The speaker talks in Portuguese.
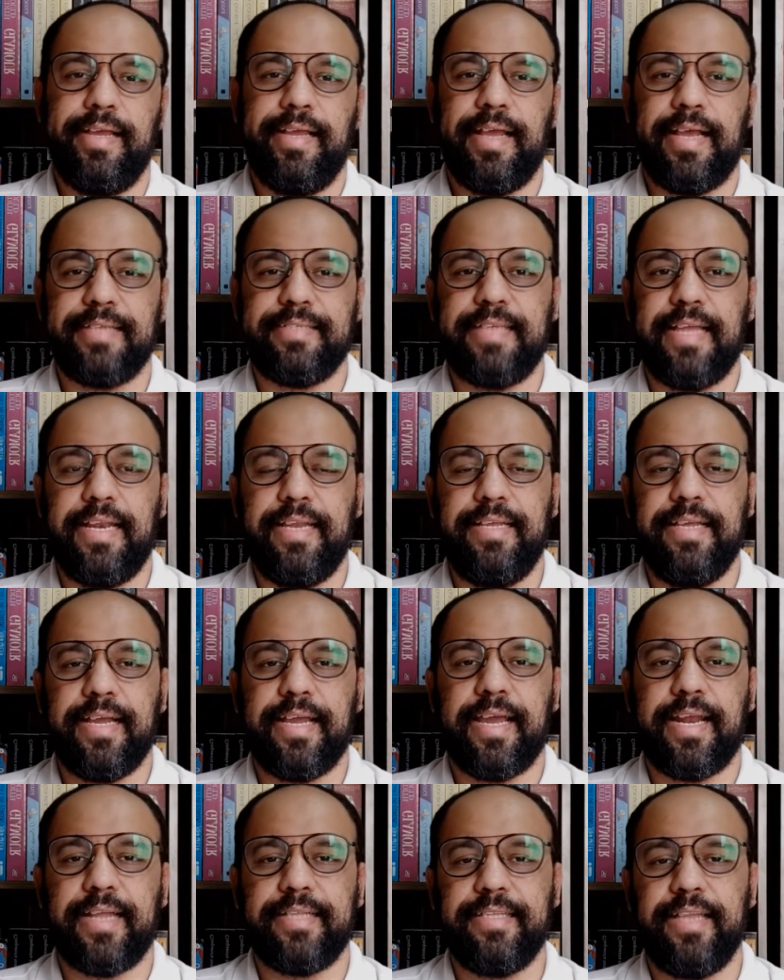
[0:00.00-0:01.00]
e a Celinha,
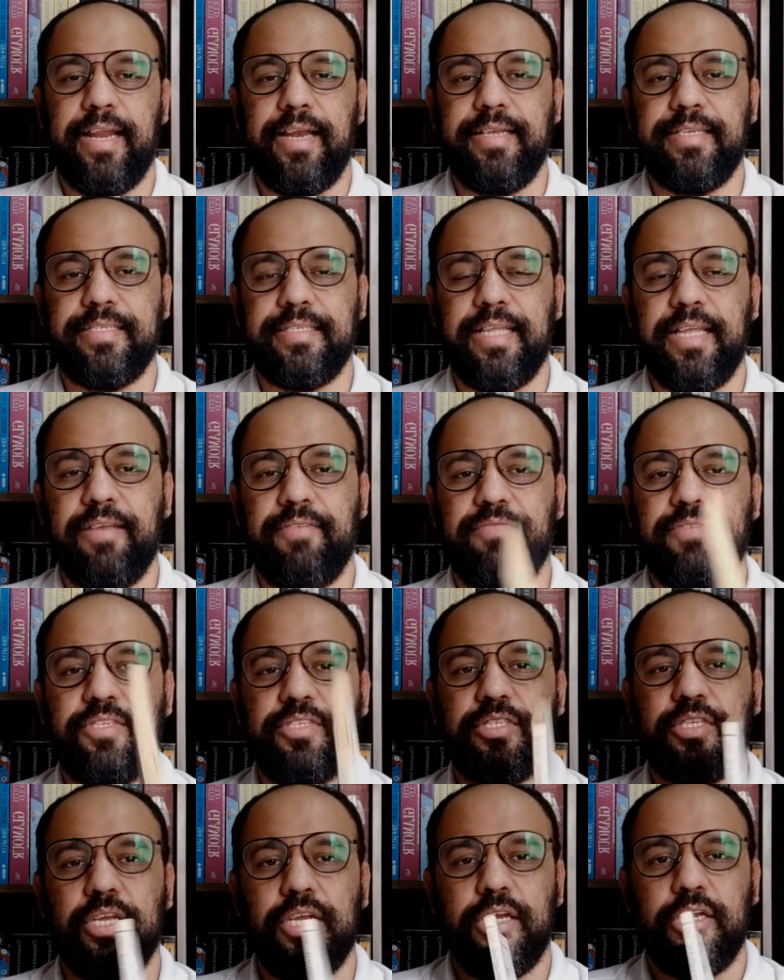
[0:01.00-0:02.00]
que era Adriana
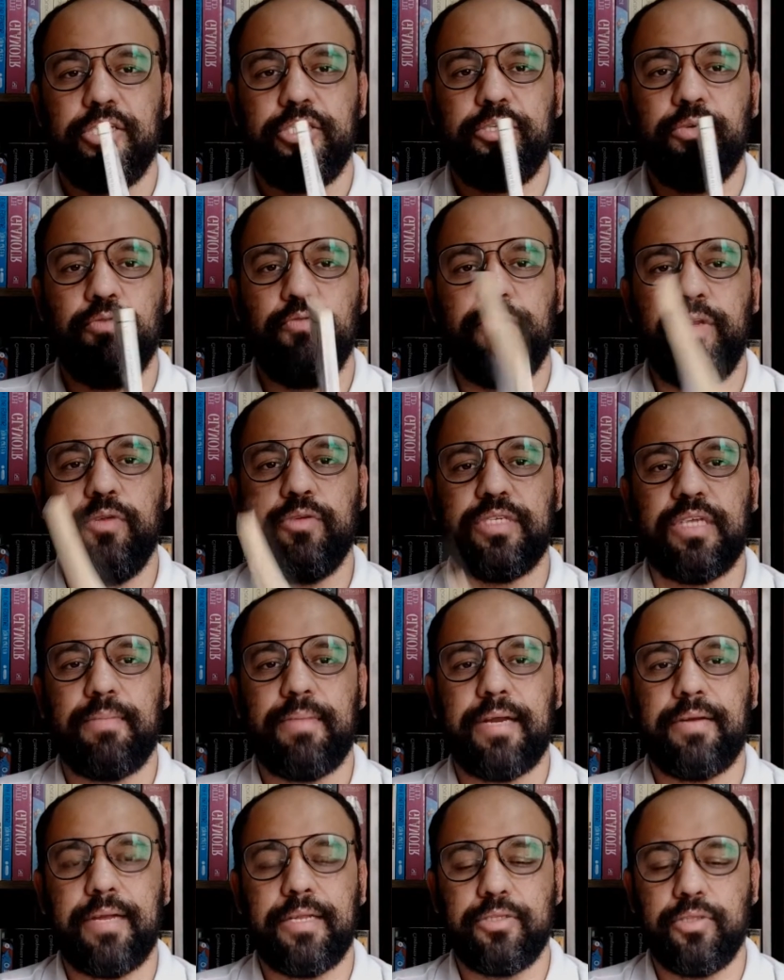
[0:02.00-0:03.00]
Esteves, tinha um filho
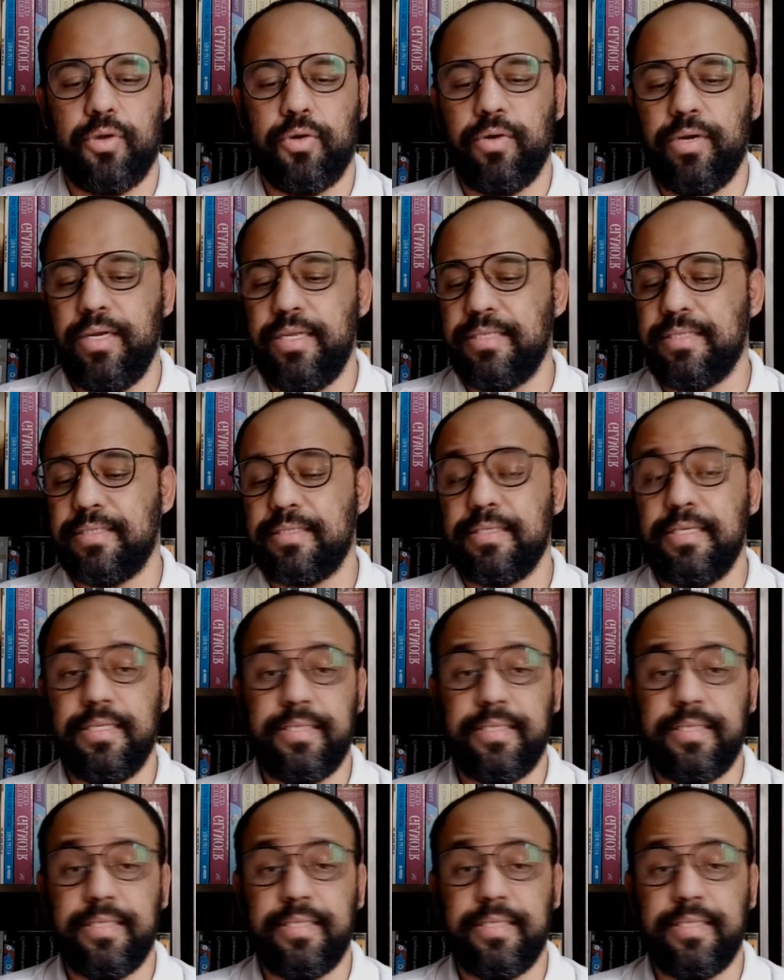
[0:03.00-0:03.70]
chamado Adonis.